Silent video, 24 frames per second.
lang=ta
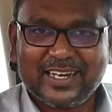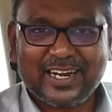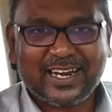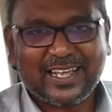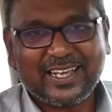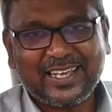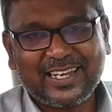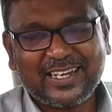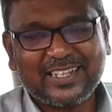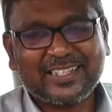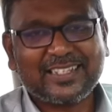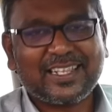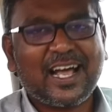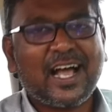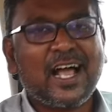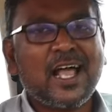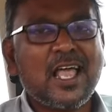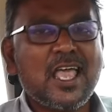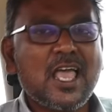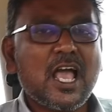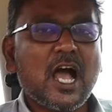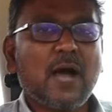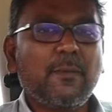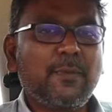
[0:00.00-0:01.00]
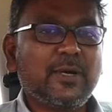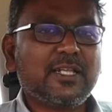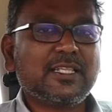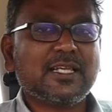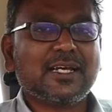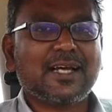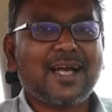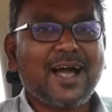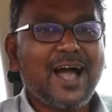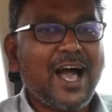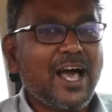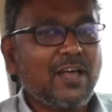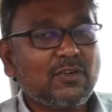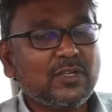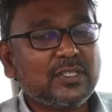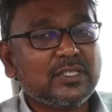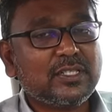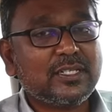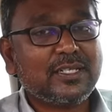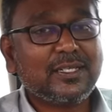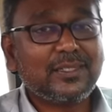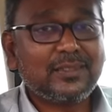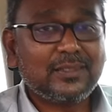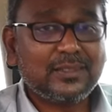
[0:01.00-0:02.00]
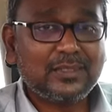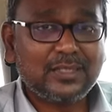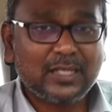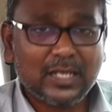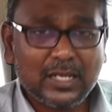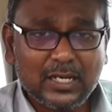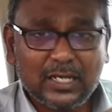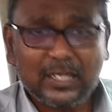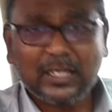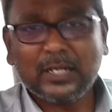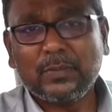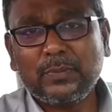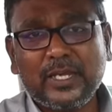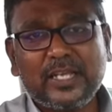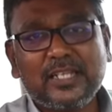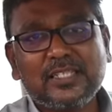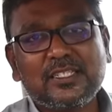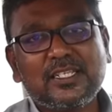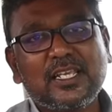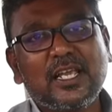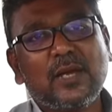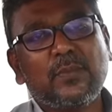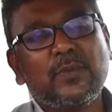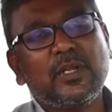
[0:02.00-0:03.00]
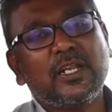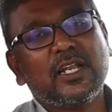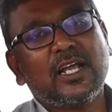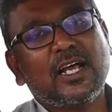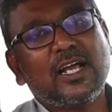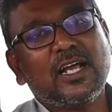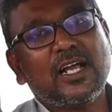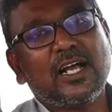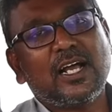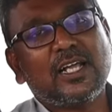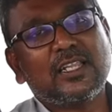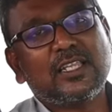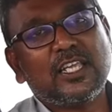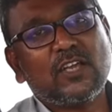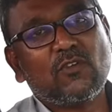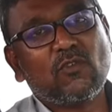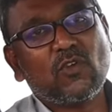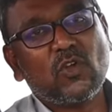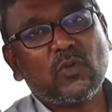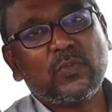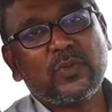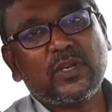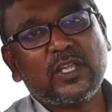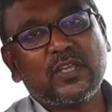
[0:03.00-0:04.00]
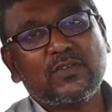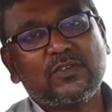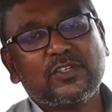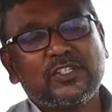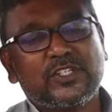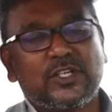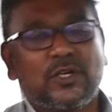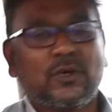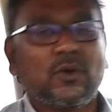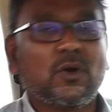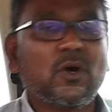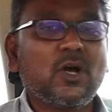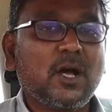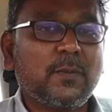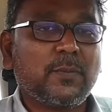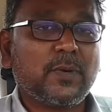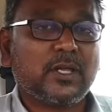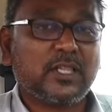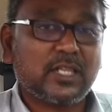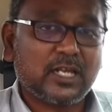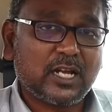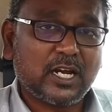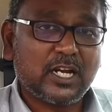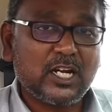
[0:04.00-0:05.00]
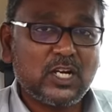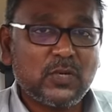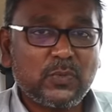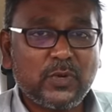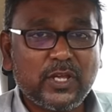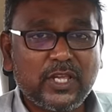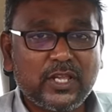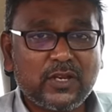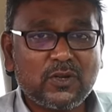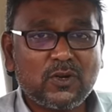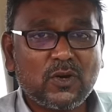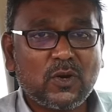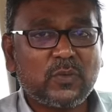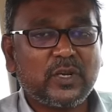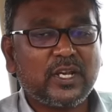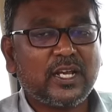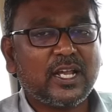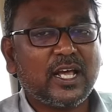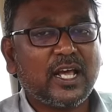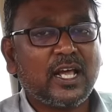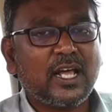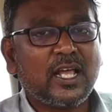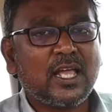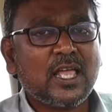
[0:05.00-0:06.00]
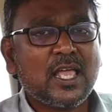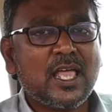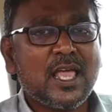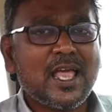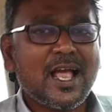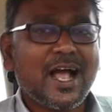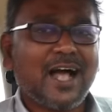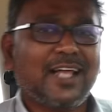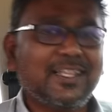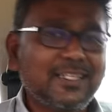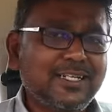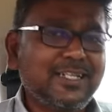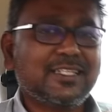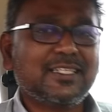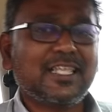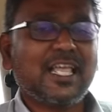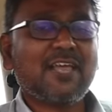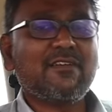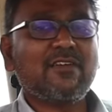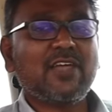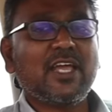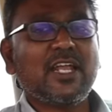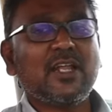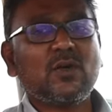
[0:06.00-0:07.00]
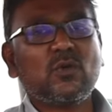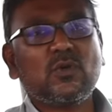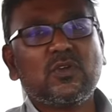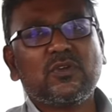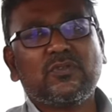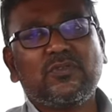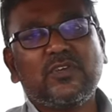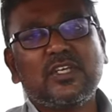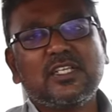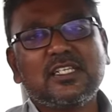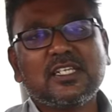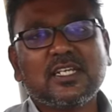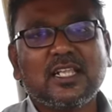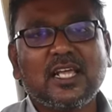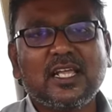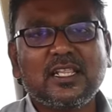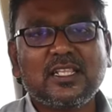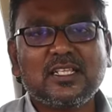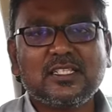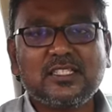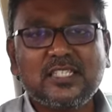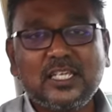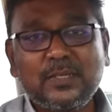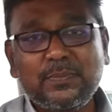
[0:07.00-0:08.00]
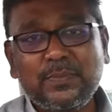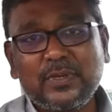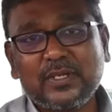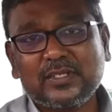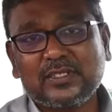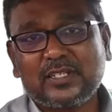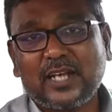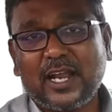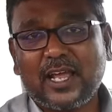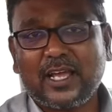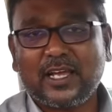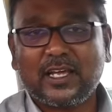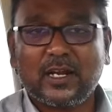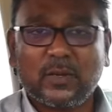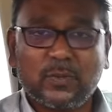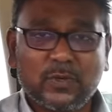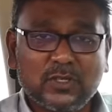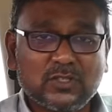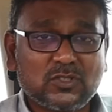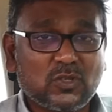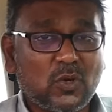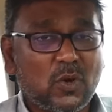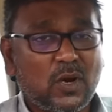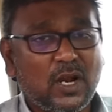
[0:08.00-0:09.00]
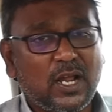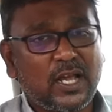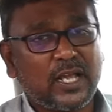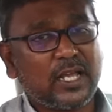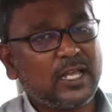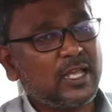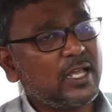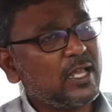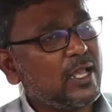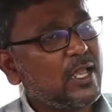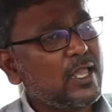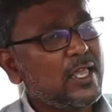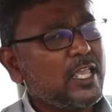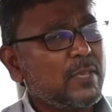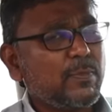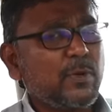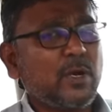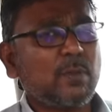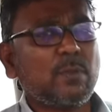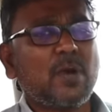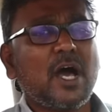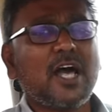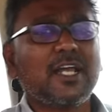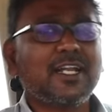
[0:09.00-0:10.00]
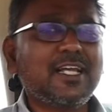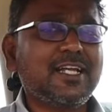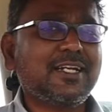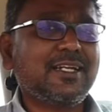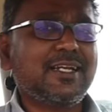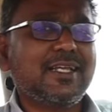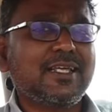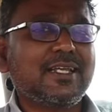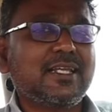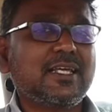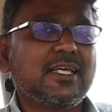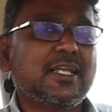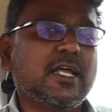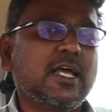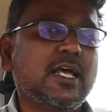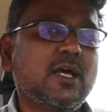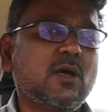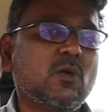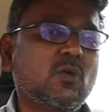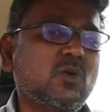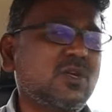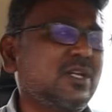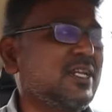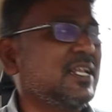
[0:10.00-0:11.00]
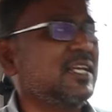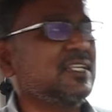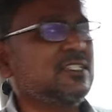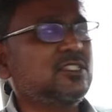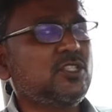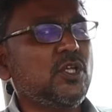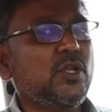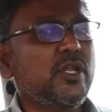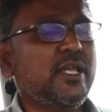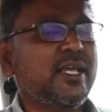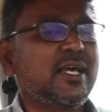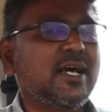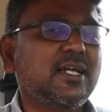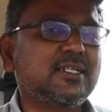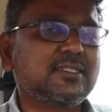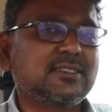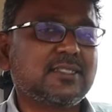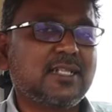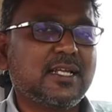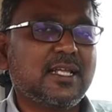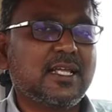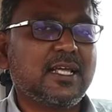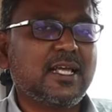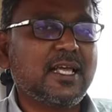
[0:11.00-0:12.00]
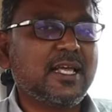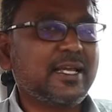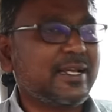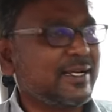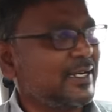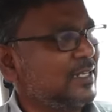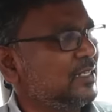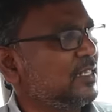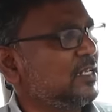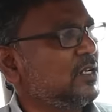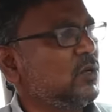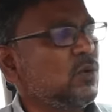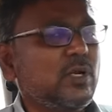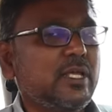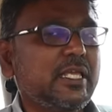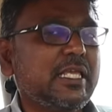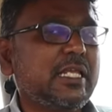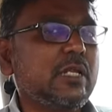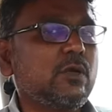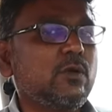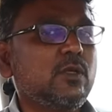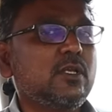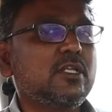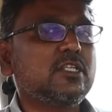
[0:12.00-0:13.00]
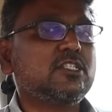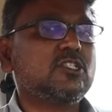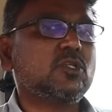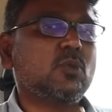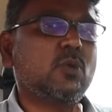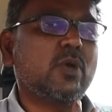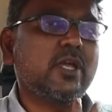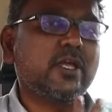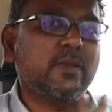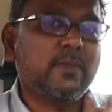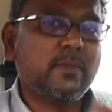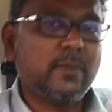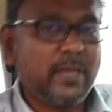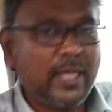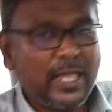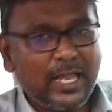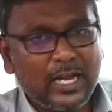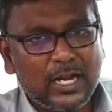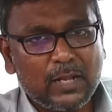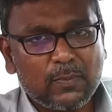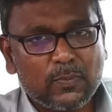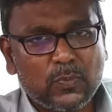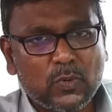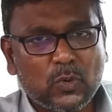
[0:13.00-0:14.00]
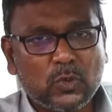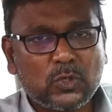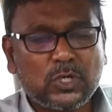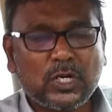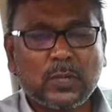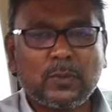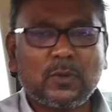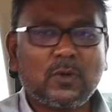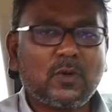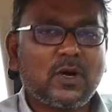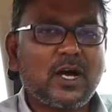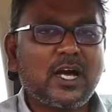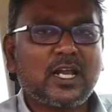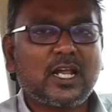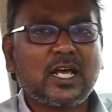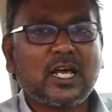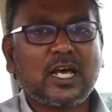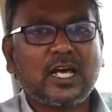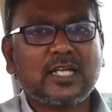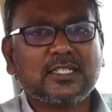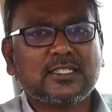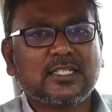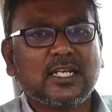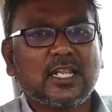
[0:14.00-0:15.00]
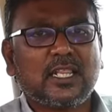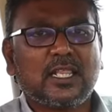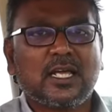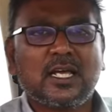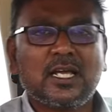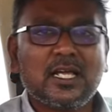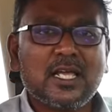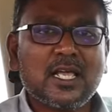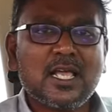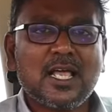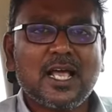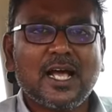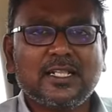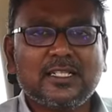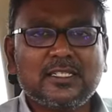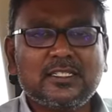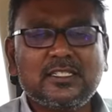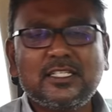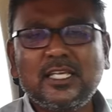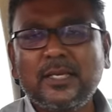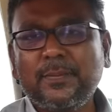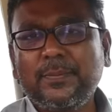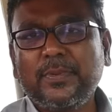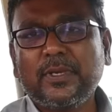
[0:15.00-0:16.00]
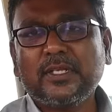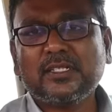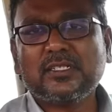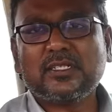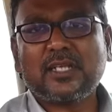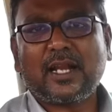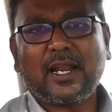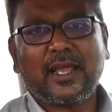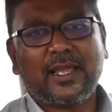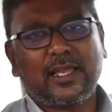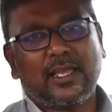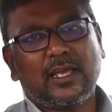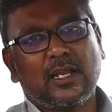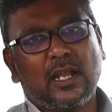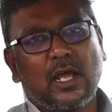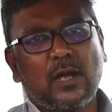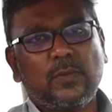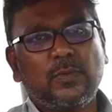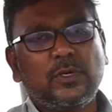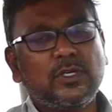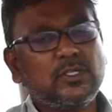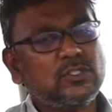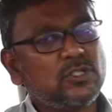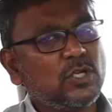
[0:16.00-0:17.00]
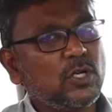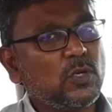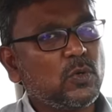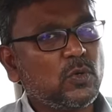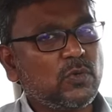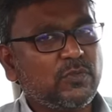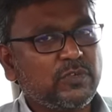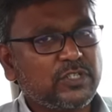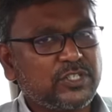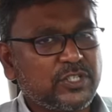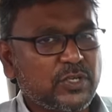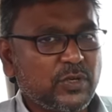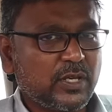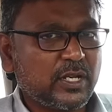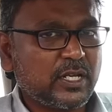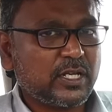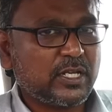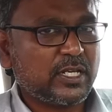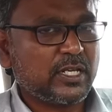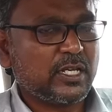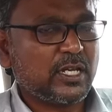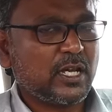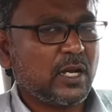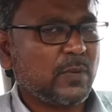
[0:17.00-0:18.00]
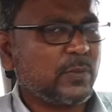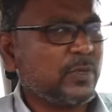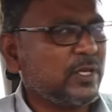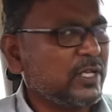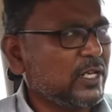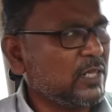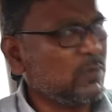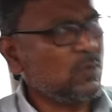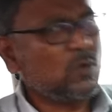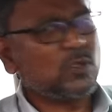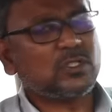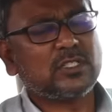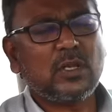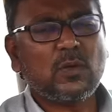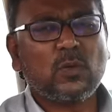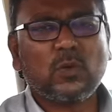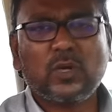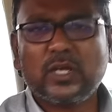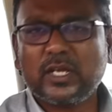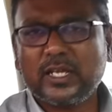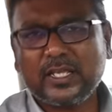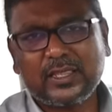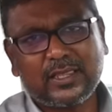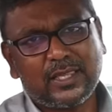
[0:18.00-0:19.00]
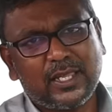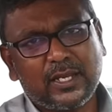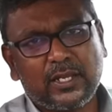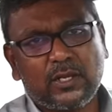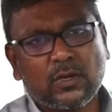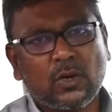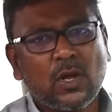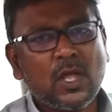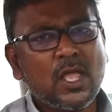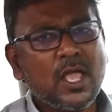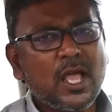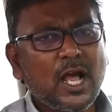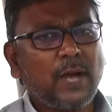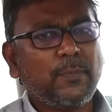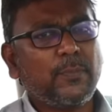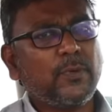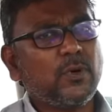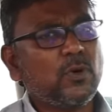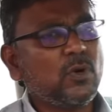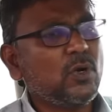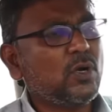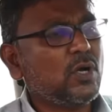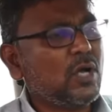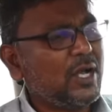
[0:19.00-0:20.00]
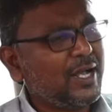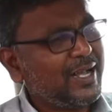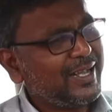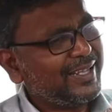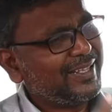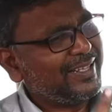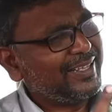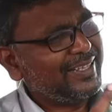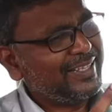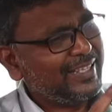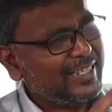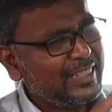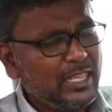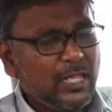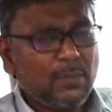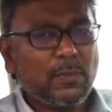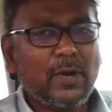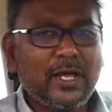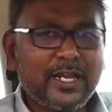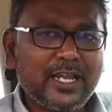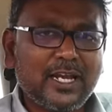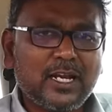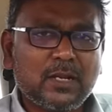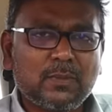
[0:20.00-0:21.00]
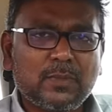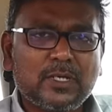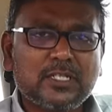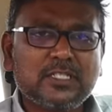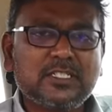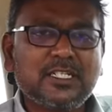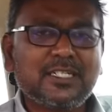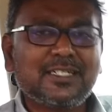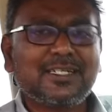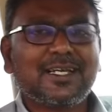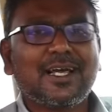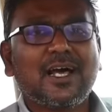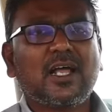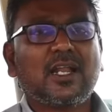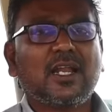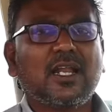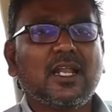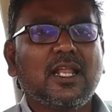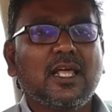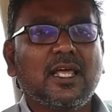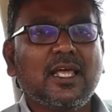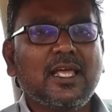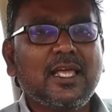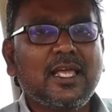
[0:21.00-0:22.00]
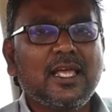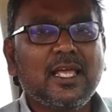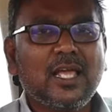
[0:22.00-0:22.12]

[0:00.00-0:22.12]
நடக்கிறது தான் அப்போ அந்த கார் வந்து திருடு போயிடுச்சு அப்படின்னா அது எவ்வளோ பெரிய விஷயம் அப்போ அதை கண்டுபிடிக்கணும் அப்படின்னா அதுக்கு தேவையான ஒரு ஃபீச்சர் தான் இந்த ஜிபிஎஸ் ட்ராக்கர் அப்படின்னு சொல்கிறாங்க இப்போ நம்ம மார்க்கெட்டில் இருக்கிற ஒரு லக்ஸுரி கார்ஸில் கிட்டத்தட்ட ஒரு இருபது லட்ச ரூபாய்க்கு மேலே போட்டு நம்ம வாங்குகிற கார்ஸில் தான் அந்த ஜிபிஎஸ் ட்ராக்கர் அப்படின்னு சொல்லி ஒரு விஷயம் இருக்குது அப்படிங்கிறது மோஸ்ட்லி உங்களுக்கு தெரியும் தெரியும் அப்போது இந்த மாதிரியான பட்ஜெட் காரில்